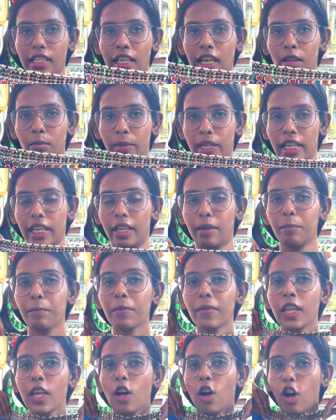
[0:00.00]
लिया मैंने
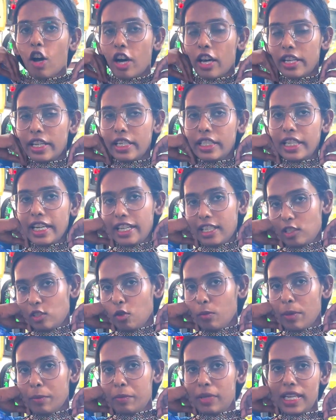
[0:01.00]
और डेढ़
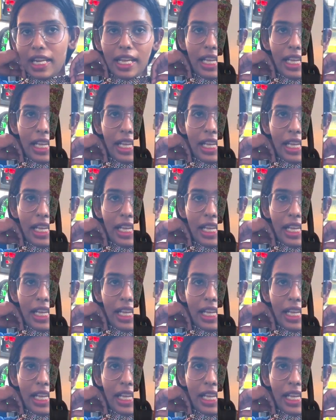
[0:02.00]
सौ में मिला